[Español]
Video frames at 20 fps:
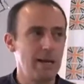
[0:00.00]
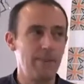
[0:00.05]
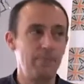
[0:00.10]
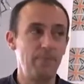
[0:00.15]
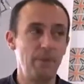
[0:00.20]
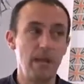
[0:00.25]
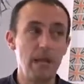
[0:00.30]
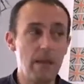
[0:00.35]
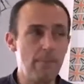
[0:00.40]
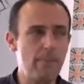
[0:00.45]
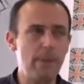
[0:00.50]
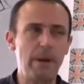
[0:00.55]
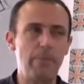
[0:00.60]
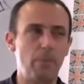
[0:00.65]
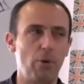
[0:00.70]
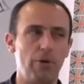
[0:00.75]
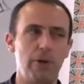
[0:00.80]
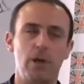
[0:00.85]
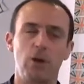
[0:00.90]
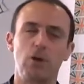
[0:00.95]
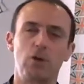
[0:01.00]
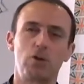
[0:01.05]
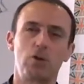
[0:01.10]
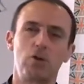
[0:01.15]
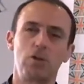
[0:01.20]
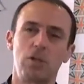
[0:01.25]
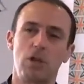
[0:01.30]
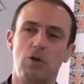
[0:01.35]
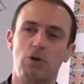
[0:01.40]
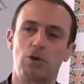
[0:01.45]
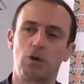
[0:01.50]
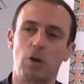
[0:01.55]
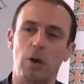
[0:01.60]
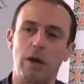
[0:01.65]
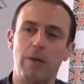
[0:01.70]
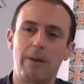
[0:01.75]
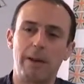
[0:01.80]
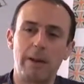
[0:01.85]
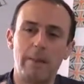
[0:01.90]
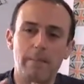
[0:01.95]
eran hiperpoderosos y
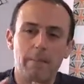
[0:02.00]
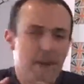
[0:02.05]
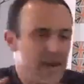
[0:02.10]
controlaban